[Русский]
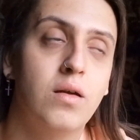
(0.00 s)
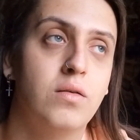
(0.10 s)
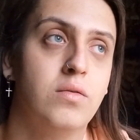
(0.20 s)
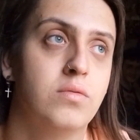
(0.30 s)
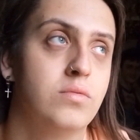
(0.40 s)
э,
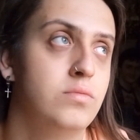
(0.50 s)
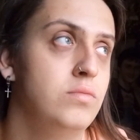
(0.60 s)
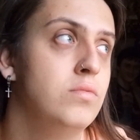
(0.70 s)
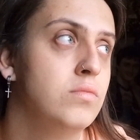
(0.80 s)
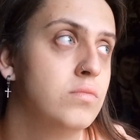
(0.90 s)

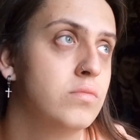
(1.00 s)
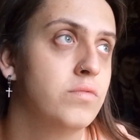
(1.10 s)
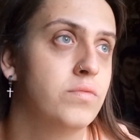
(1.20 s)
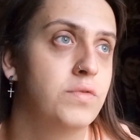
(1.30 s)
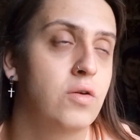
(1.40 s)

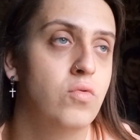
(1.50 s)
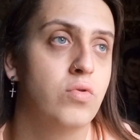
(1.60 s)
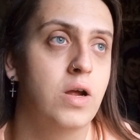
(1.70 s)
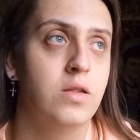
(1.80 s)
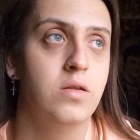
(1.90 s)
в такую
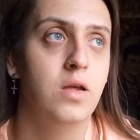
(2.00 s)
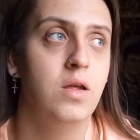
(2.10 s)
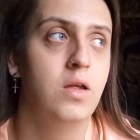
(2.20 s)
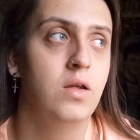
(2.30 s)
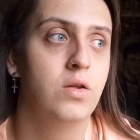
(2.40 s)
рань.
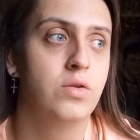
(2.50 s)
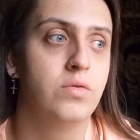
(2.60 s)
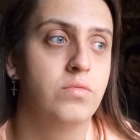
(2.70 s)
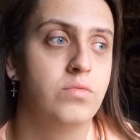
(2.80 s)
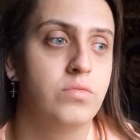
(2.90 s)

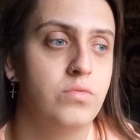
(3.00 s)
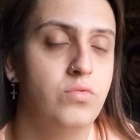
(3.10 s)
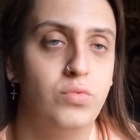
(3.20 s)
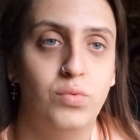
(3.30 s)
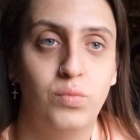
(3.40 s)

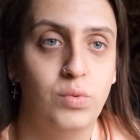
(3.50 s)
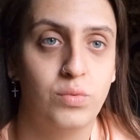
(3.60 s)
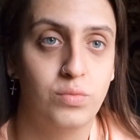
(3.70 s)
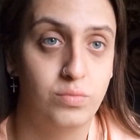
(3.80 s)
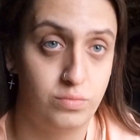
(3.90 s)
Ну,
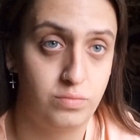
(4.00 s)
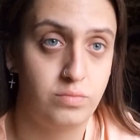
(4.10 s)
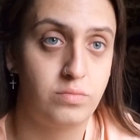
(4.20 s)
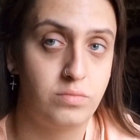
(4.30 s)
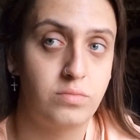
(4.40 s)
думаю,
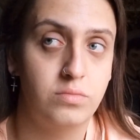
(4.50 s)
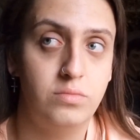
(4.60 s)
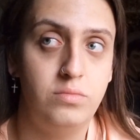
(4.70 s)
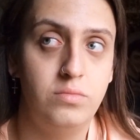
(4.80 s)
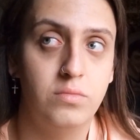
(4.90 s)

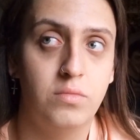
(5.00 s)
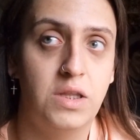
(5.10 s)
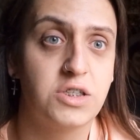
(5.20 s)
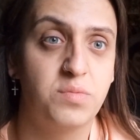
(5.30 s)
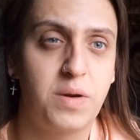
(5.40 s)

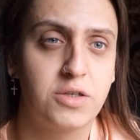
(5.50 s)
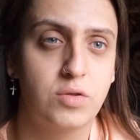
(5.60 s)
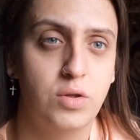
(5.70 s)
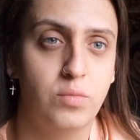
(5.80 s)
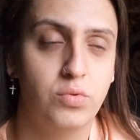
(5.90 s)
даже
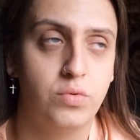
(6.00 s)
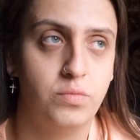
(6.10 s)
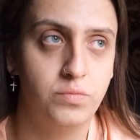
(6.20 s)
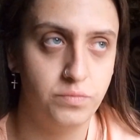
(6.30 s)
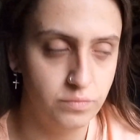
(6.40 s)
спрашивать не буду.
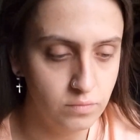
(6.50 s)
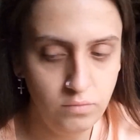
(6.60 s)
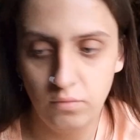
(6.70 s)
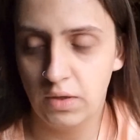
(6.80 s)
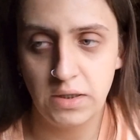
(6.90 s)

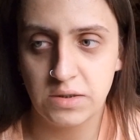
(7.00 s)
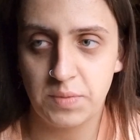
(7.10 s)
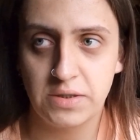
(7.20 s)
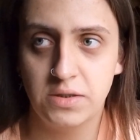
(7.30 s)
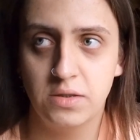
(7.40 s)
Я не
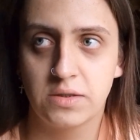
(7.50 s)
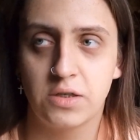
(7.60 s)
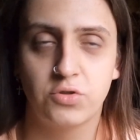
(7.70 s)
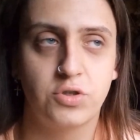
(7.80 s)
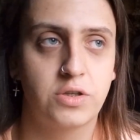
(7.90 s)
спросила и
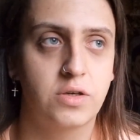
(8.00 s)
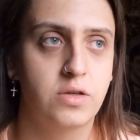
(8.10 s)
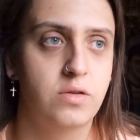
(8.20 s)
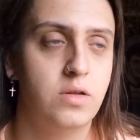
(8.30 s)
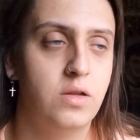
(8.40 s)
сразу же открыл.